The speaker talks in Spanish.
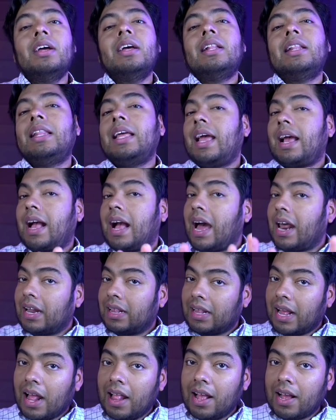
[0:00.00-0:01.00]

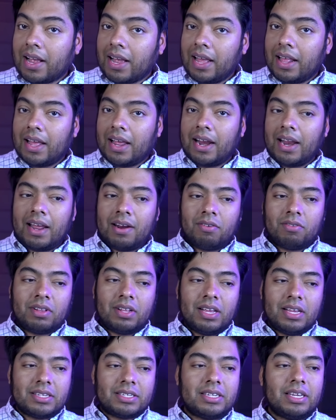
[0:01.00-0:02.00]
descartada queda la
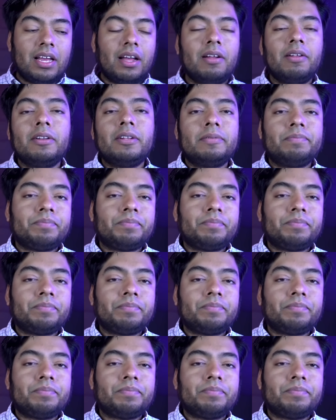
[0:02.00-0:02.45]
noticia